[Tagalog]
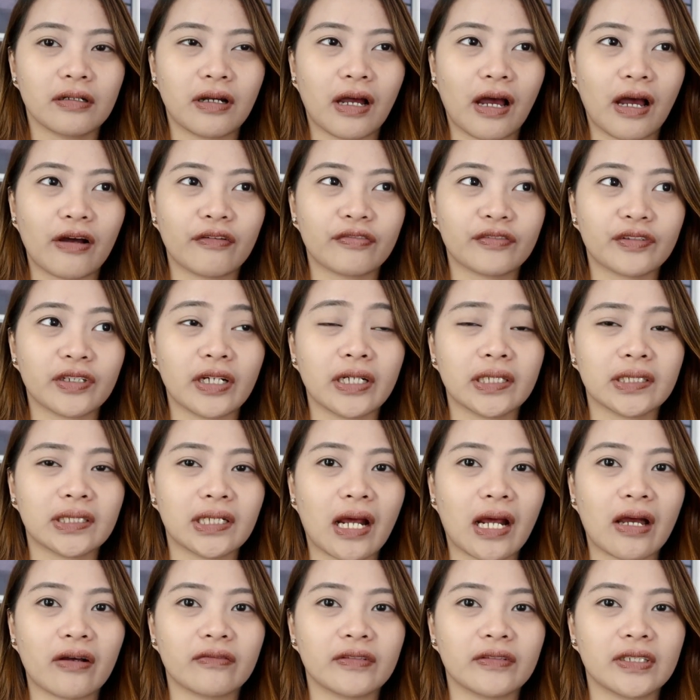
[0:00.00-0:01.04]
after I
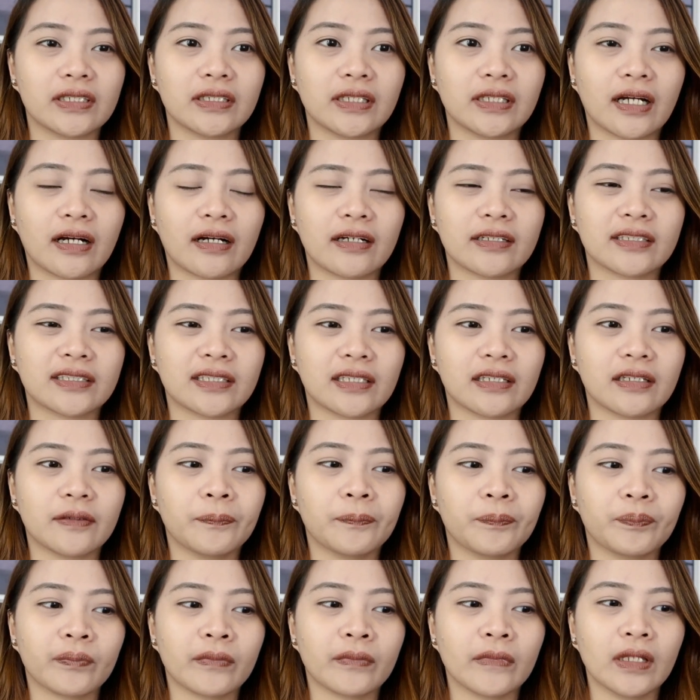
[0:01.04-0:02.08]
traveled na kasi,
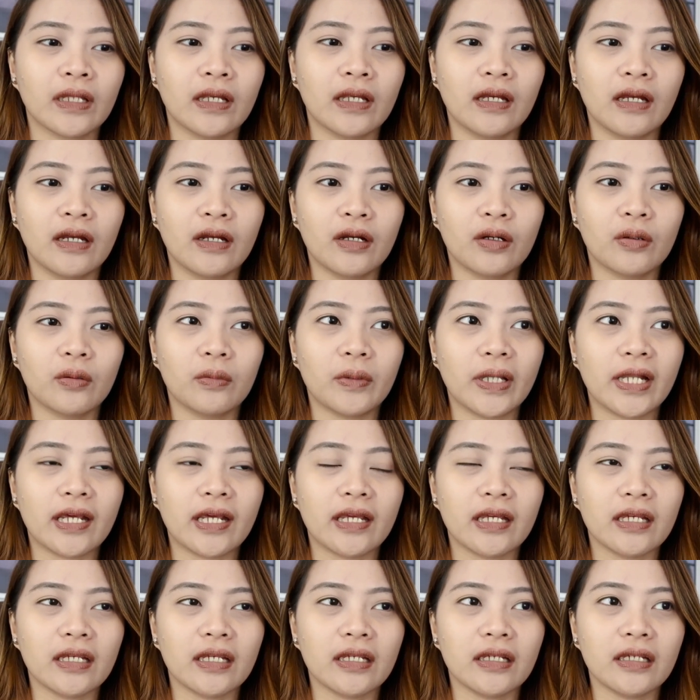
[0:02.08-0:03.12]
when
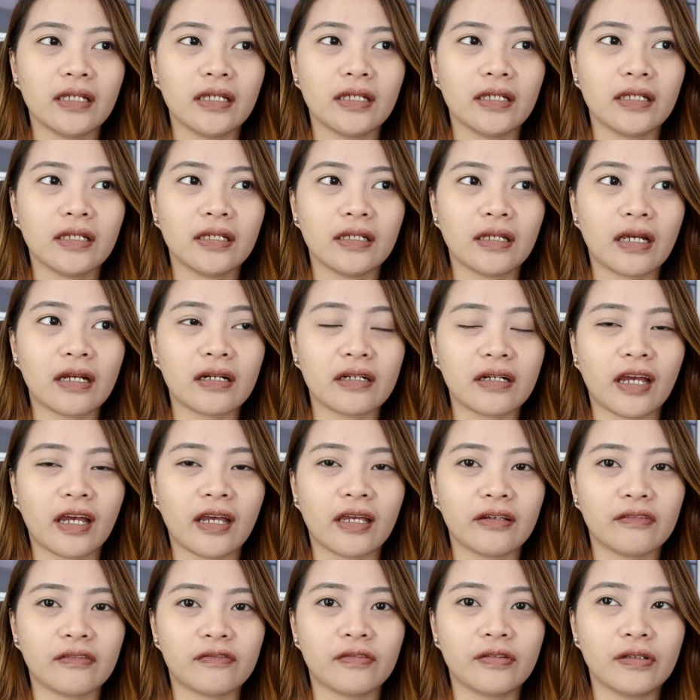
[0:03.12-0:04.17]
I
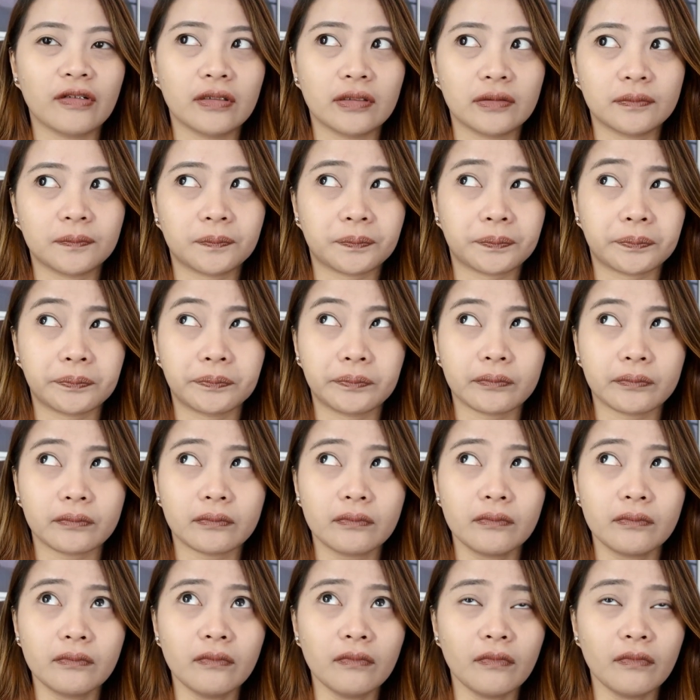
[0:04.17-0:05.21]
arrive,
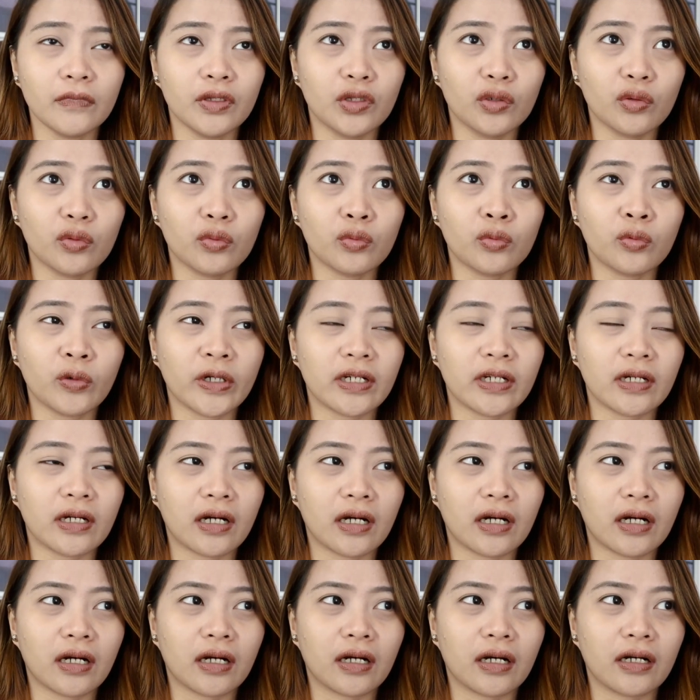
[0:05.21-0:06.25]
nung
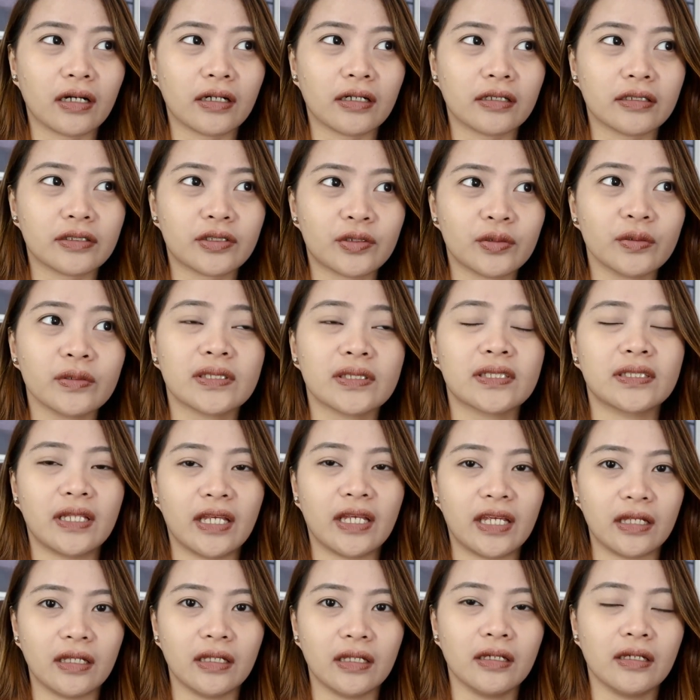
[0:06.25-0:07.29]
uh,
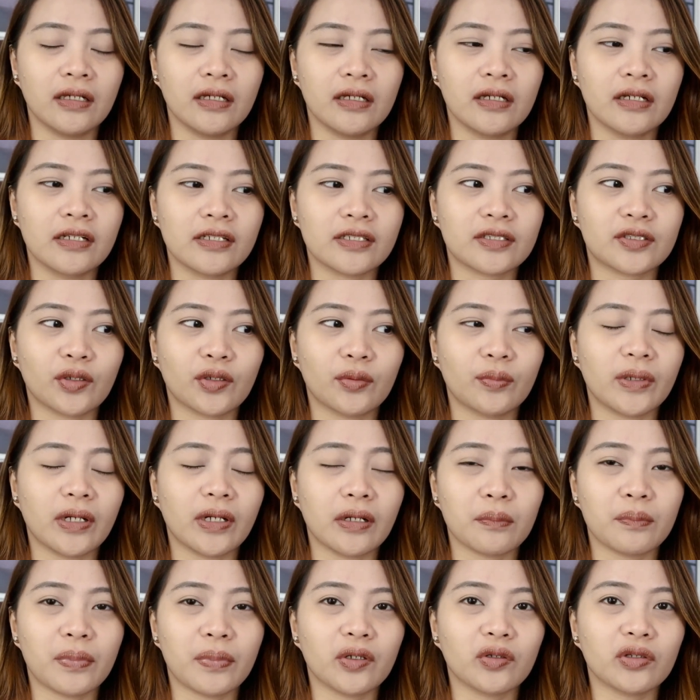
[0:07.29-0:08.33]
Tuesday,
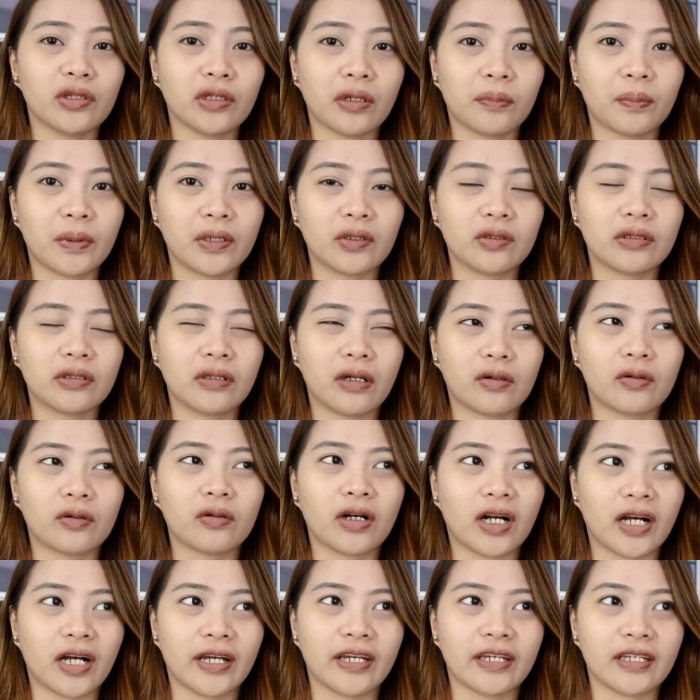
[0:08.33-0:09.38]
sobrang pagod na pagod
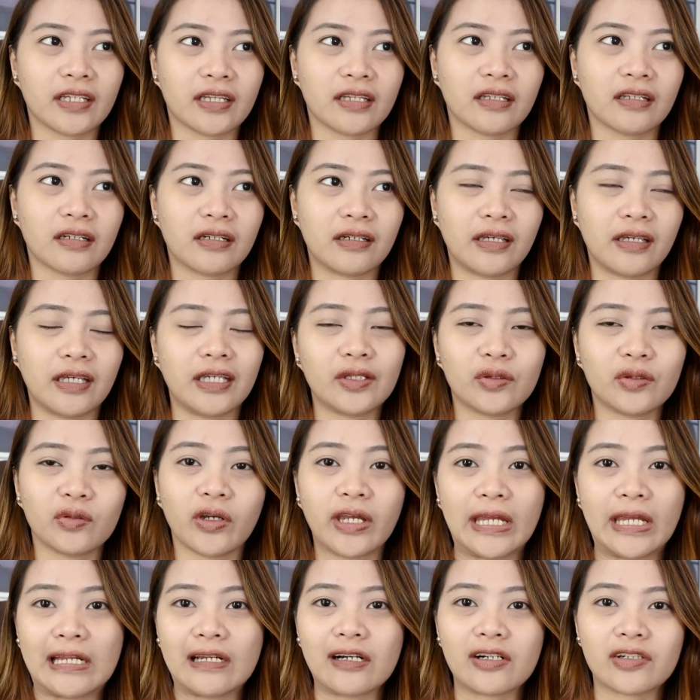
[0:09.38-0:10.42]
ako kahit A to
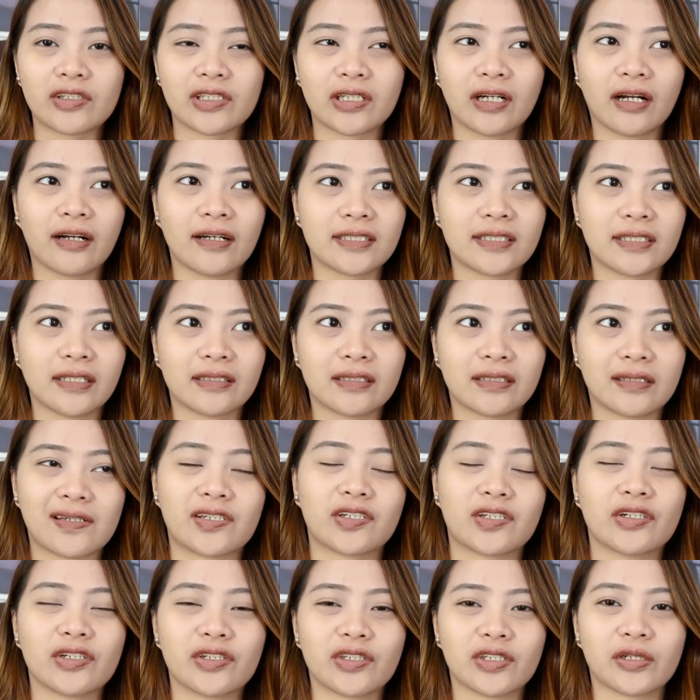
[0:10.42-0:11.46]
A lang siya kasi sa
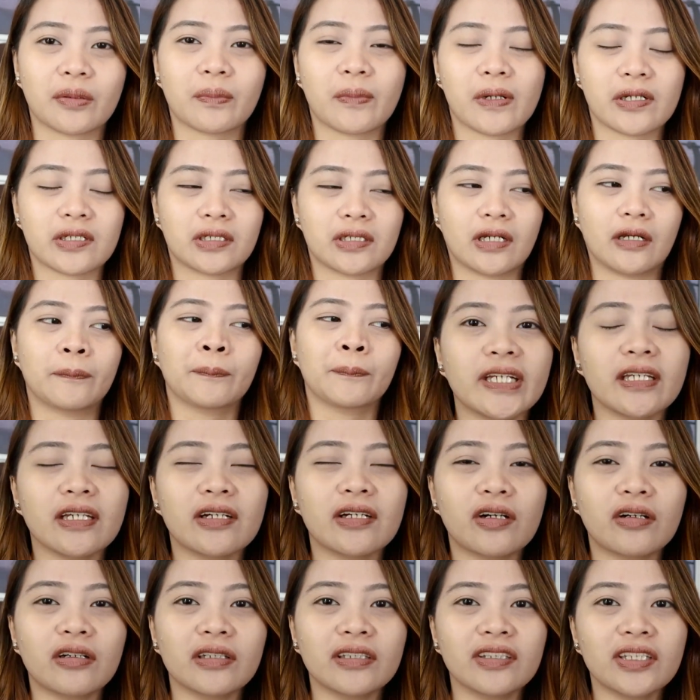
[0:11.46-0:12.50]
Georgia pa siya.
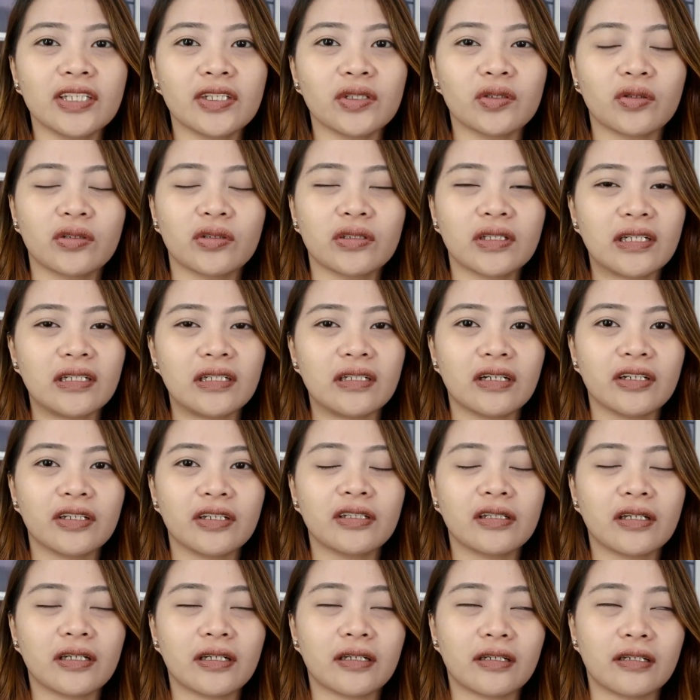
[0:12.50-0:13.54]
Iko-continue ko na
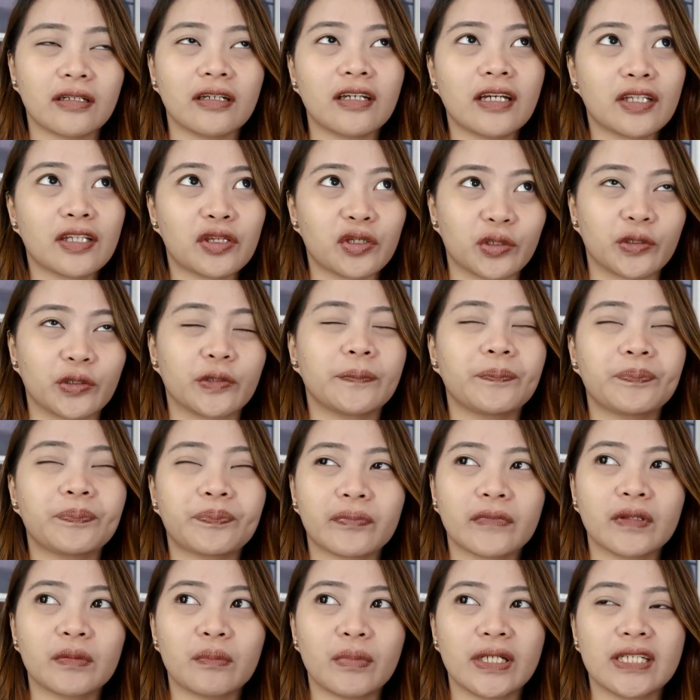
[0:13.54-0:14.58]
lang ito
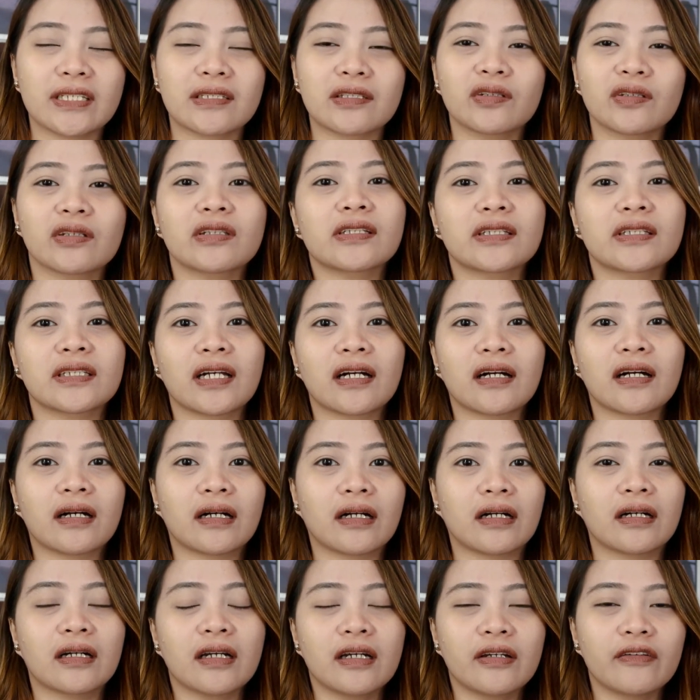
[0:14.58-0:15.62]
based dun
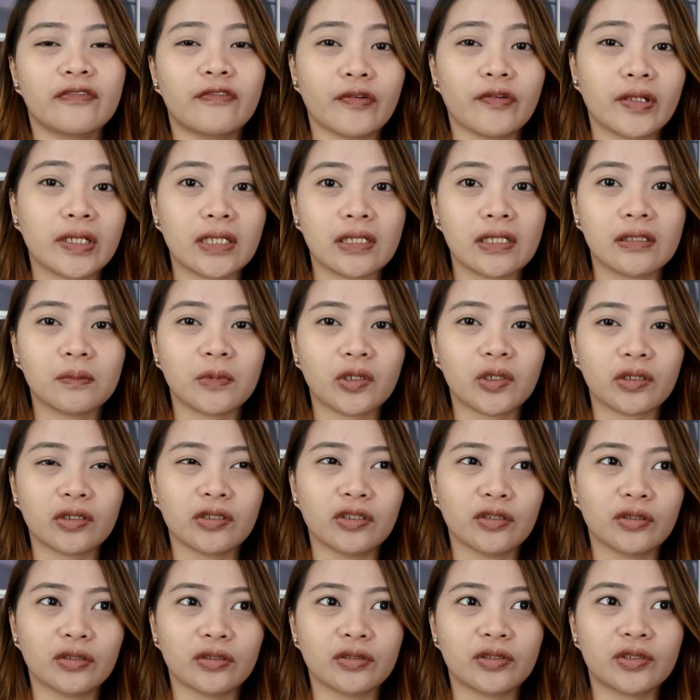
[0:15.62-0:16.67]
sa film ko
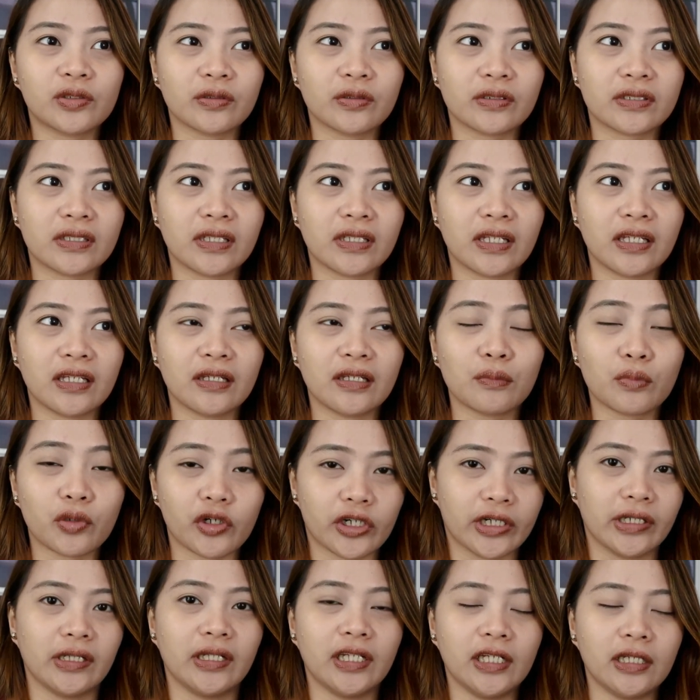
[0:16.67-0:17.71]
nung Tuesday
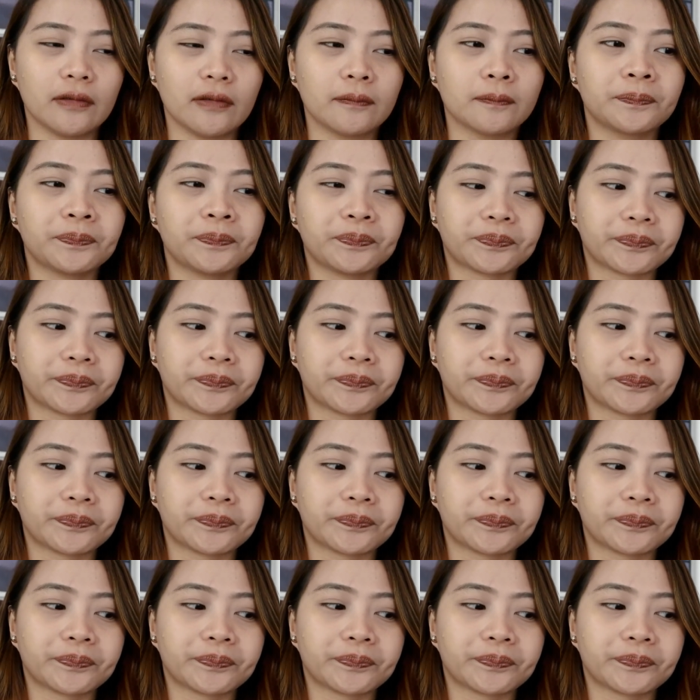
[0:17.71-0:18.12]
morning.